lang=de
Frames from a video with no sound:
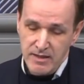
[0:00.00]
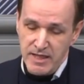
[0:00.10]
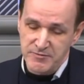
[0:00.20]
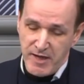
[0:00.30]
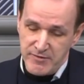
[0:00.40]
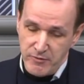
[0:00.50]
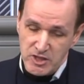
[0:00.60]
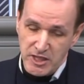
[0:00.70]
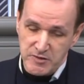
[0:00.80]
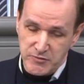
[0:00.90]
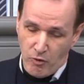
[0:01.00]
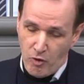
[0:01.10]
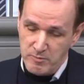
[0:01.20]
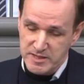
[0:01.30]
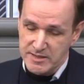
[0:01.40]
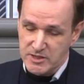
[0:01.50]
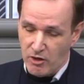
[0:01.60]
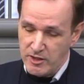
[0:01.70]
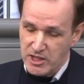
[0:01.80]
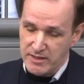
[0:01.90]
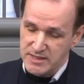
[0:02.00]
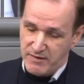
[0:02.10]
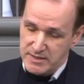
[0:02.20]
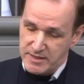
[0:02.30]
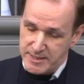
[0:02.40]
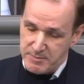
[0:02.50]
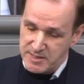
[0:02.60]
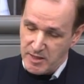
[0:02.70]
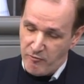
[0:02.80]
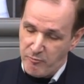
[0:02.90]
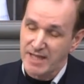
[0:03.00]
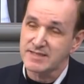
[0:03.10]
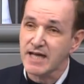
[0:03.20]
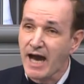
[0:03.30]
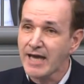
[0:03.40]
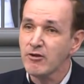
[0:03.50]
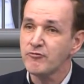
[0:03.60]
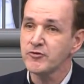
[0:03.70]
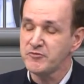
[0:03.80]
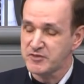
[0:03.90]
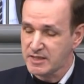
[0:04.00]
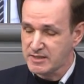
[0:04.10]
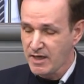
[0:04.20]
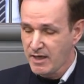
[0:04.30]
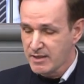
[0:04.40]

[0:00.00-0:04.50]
des Weltwirtschaftsforums ist Deutschland 2017 auf Platz 51,